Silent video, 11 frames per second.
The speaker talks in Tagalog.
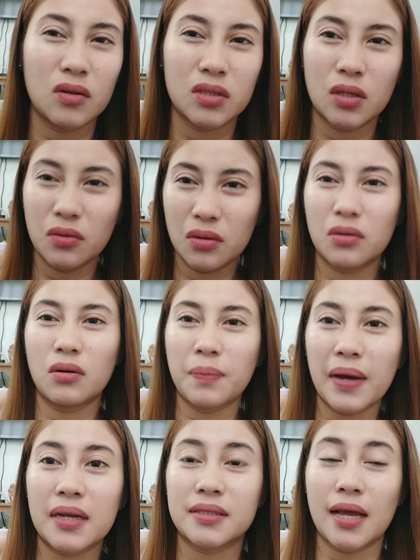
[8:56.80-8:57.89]
Pero siguro,
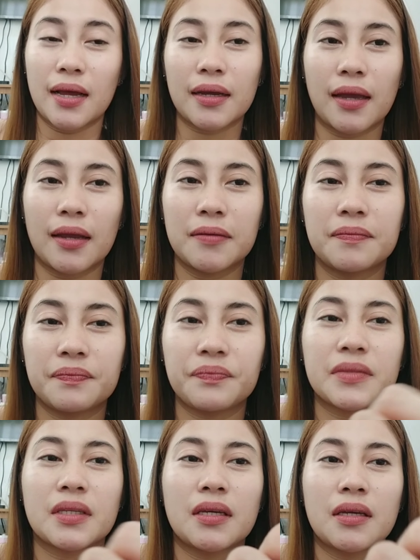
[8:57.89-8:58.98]
para sa akin,
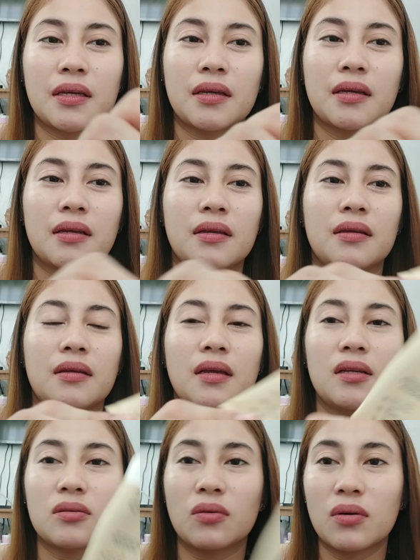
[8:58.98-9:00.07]

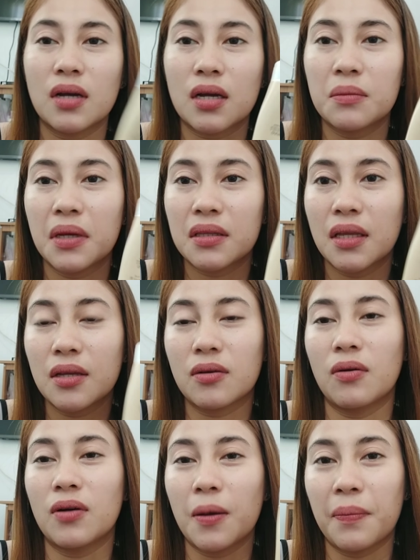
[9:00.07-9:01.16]
ito gagamitin
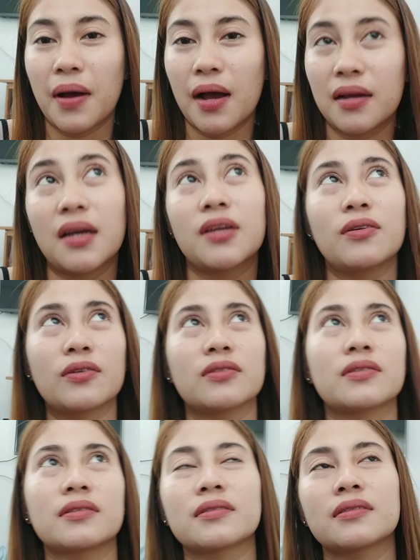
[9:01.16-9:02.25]
ko kapag ngayon,
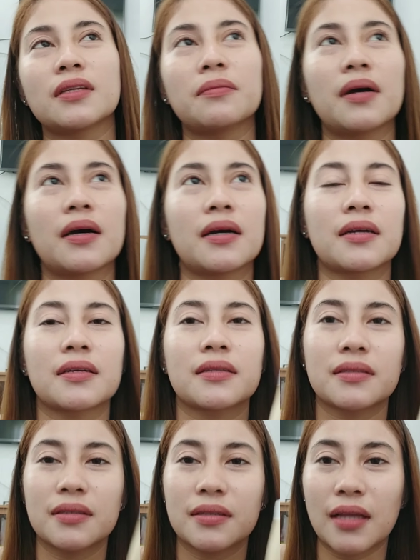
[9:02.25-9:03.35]
di ba,
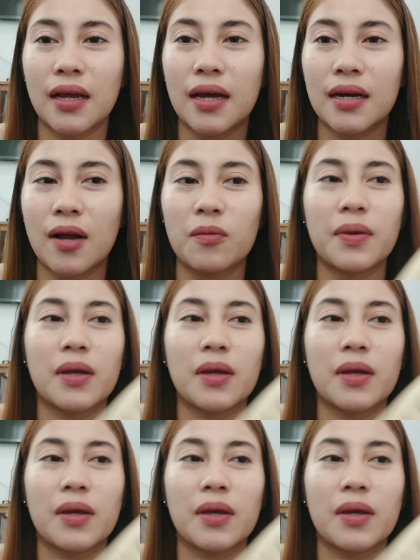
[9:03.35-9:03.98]
tag-araw.